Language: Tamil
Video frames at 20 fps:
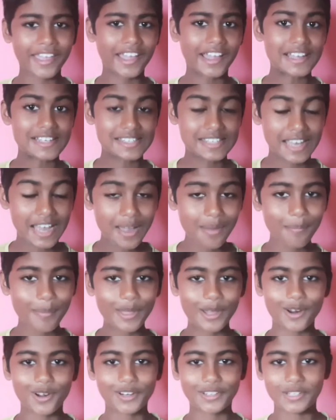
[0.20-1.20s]
கைஸ் என்
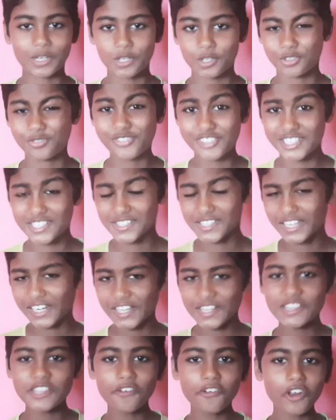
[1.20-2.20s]
பேர் ஒருத்தன்
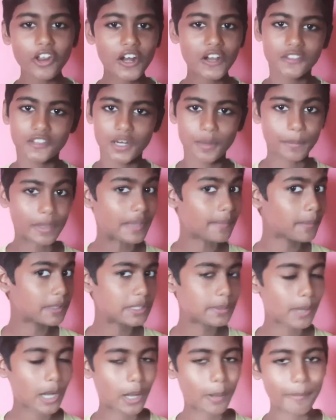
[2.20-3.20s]
விஜயந்தர் இந்த வீடியோவில் நம்ம எதை
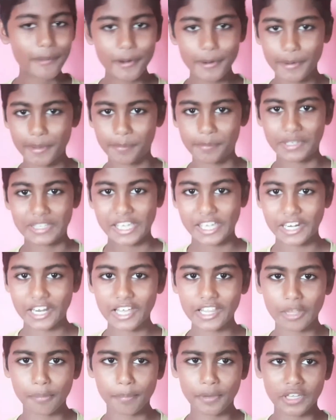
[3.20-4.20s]
பற்றி பார்க்க போகிறோம் அப்படின்னு
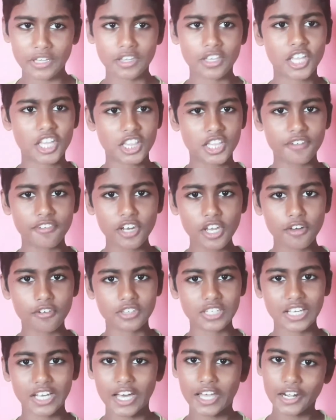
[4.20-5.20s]
பார்த்தீங்கன்னா இப்போ வந்து இந்த வீடியோ
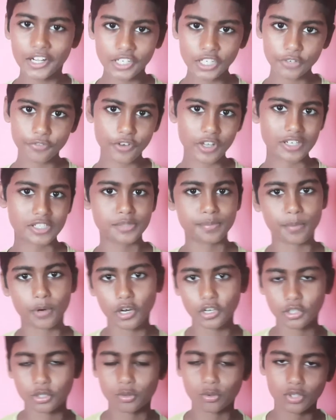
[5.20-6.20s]
வந்து கரண்ட் அஃபேர்ஸ்
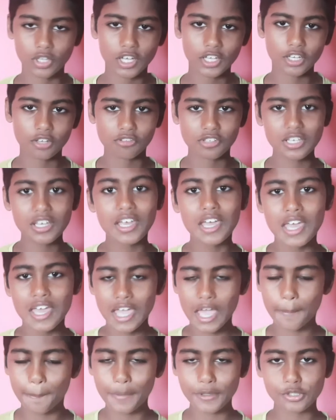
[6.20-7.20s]
பார்ட் டூ தான் அதாவது
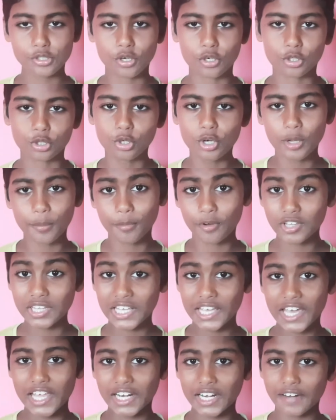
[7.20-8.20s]
எபிசோட் டூ நம்ம
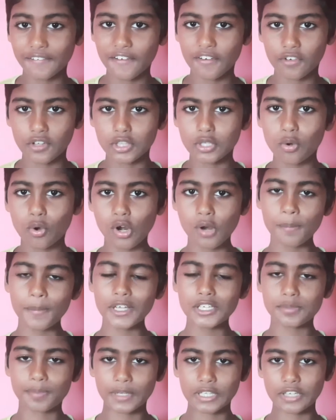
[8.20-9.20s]
வந்து ஏற்கனவே வந்து
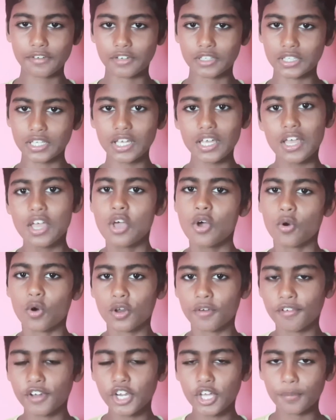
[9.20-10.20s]
ஒலிம்பிக்ஸ் பற்றி வந்து
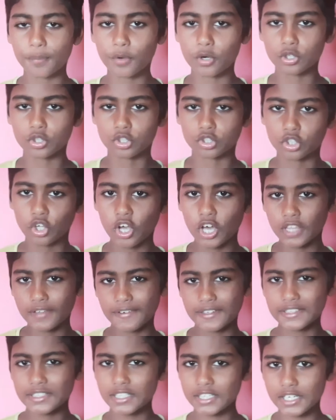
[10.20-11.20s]
ஒரு வீடியோ போட்டிருந்தோம் அது
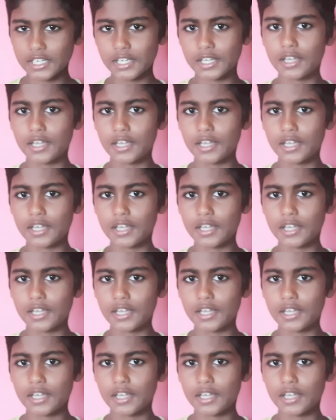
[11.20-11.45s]
வந்து